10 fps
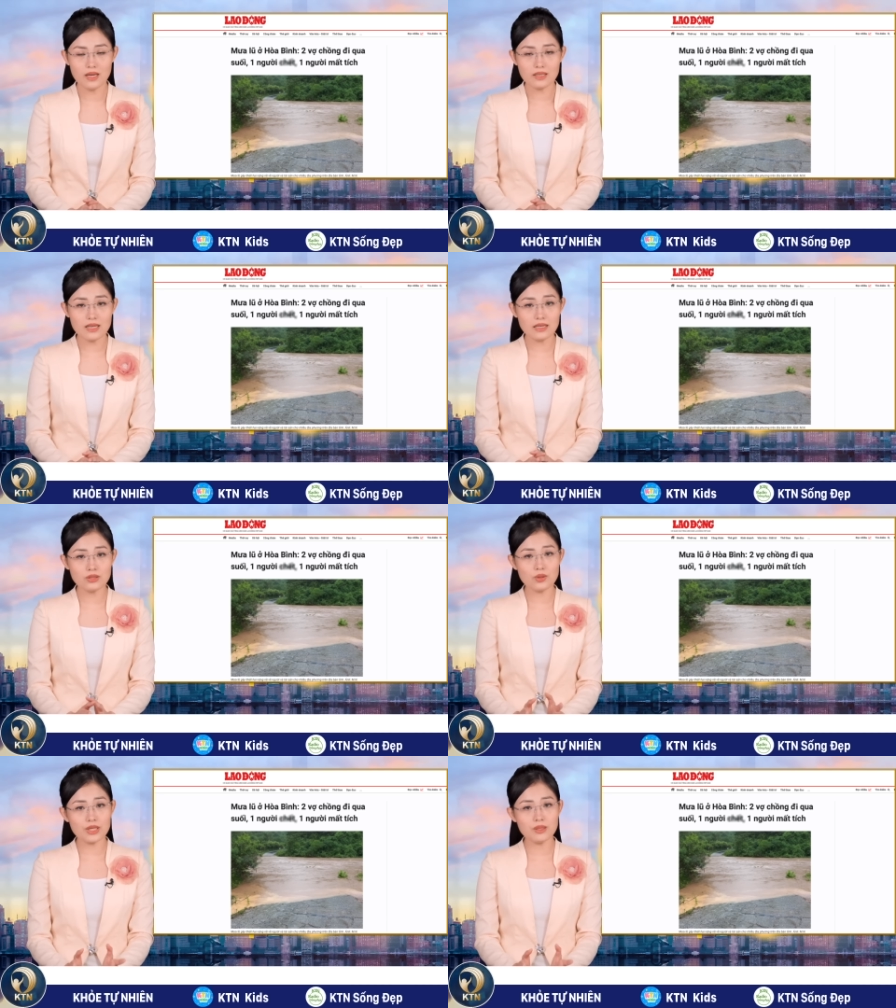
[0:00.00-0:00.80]
Đáng
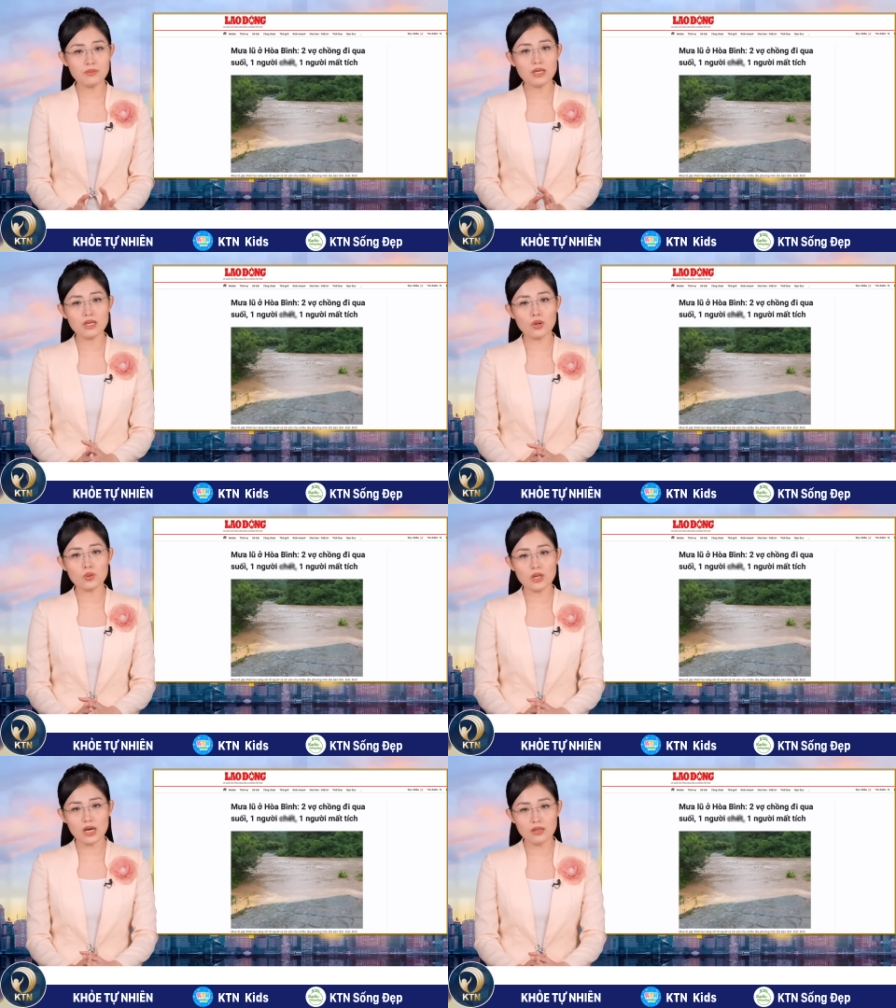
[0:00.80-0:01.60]
chú ý, mưa
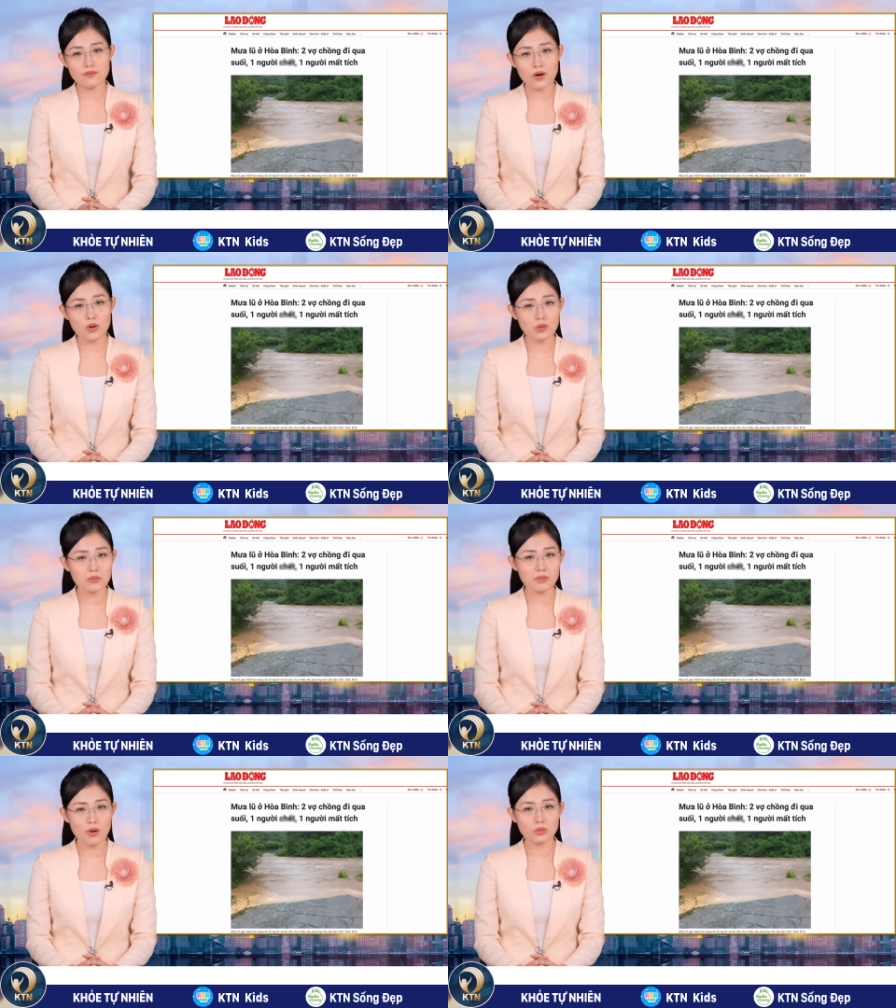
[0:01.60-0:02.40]
lũ lớn vào hôm
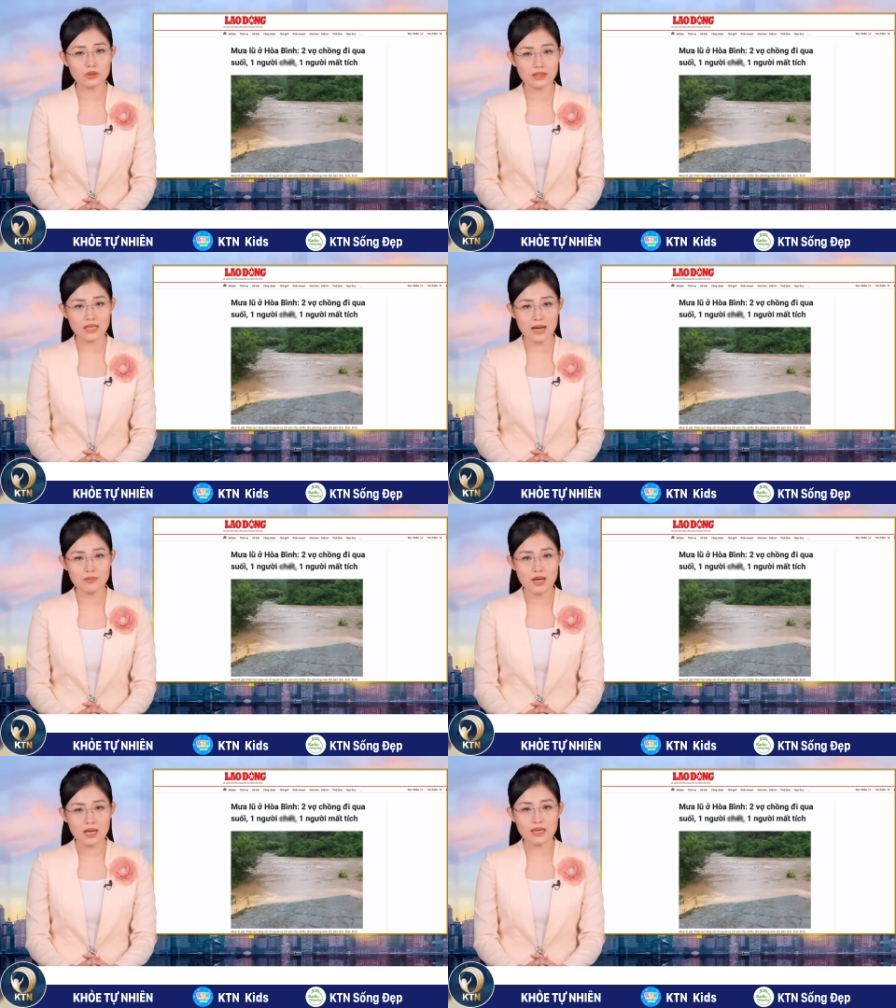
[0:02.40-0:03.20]
11 tháng
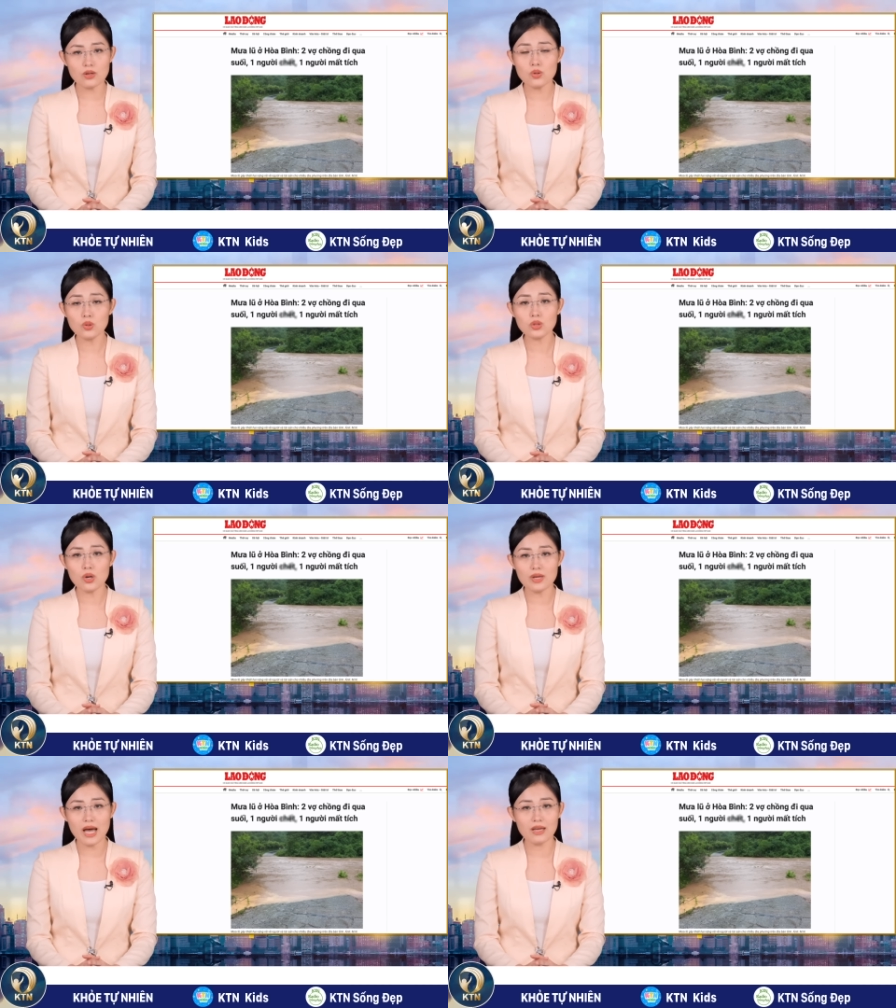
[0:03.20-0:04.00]
8 đã cuốn
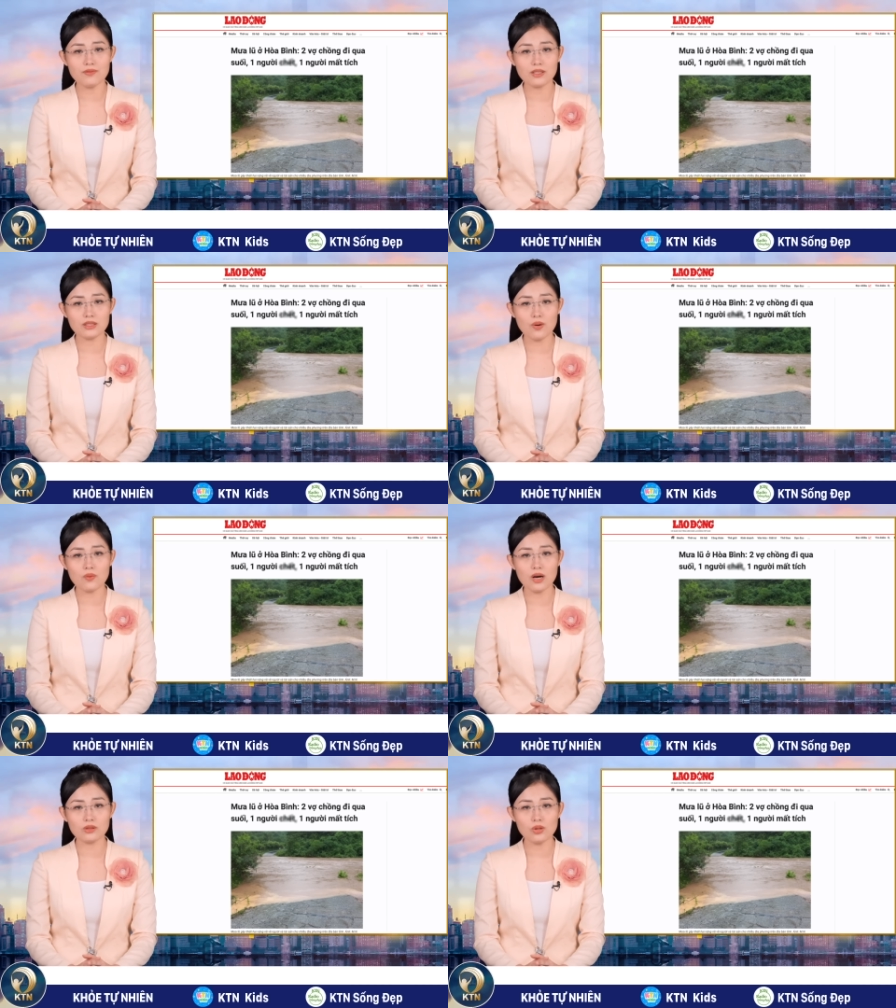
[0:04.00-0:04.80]
trôi hai vợ chồng
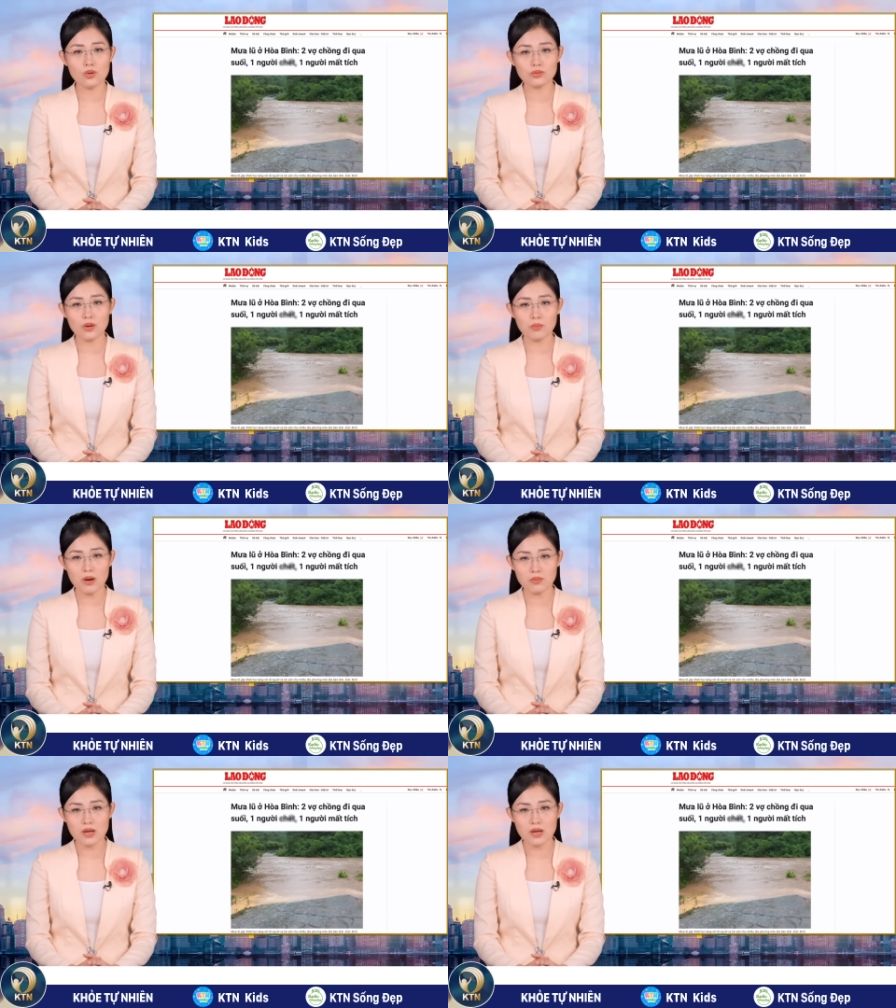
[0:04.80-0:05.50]
ở thôn Đồng Bông,